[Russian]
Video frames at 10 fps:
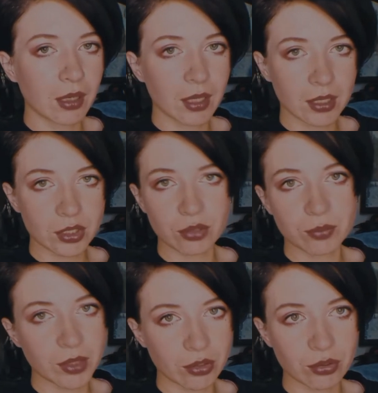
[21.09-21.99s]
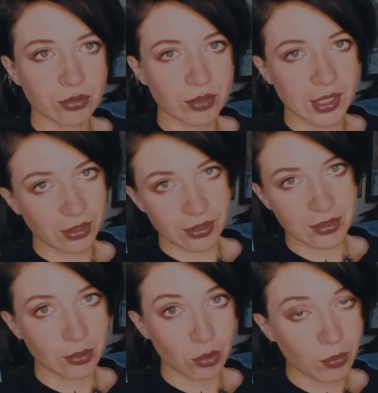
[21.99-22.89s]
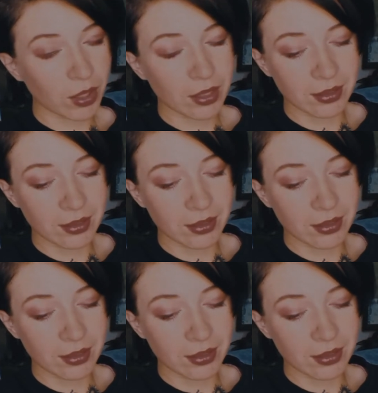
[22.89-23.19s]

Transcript: а что мне еще делать дома?